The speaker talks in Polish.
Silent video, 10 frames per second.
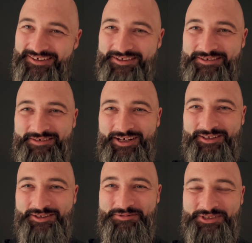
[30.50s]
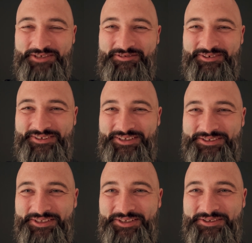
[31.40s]
Warto, myślę, w
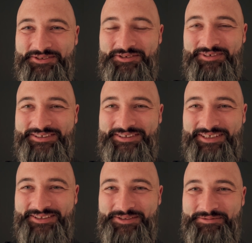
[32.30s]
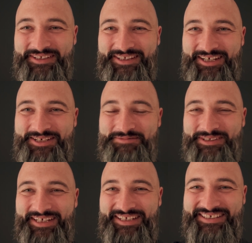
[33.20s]
kontekście tego słowa dzisiaj sobie takie
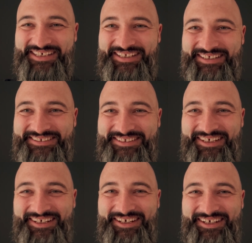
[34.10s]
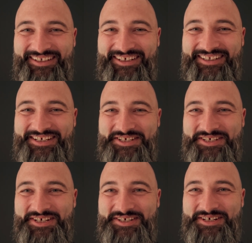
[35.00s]
pytanie zadać. Niech nas
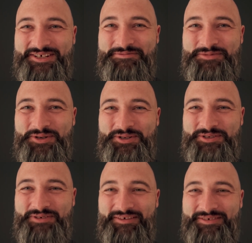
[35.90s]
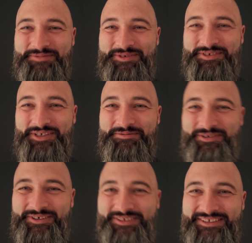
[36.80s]
szczerze i błogosławi Bóg
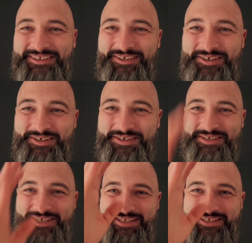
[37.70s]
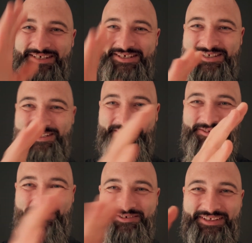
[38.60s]
Wszechmogący, Ojciec i Syn i
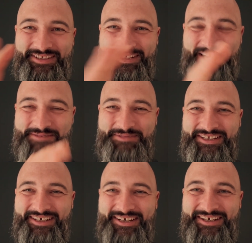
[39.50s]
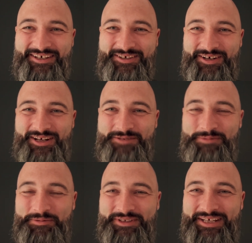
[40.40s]
Duch Święty. Amen. Kochani,
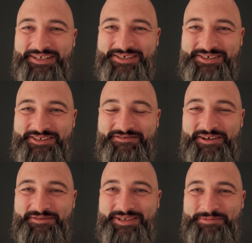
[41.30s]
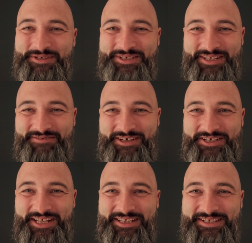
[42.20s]
pamiętajcie, że trwają zapisy na
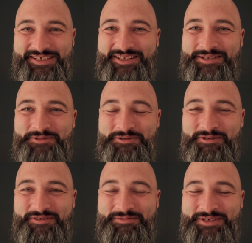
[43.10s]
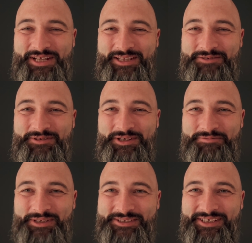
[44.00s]
warsztaty z jednym słowem, ostatni
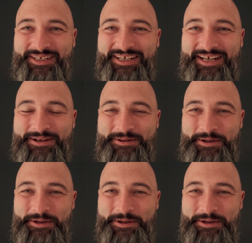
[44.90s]
weekend października.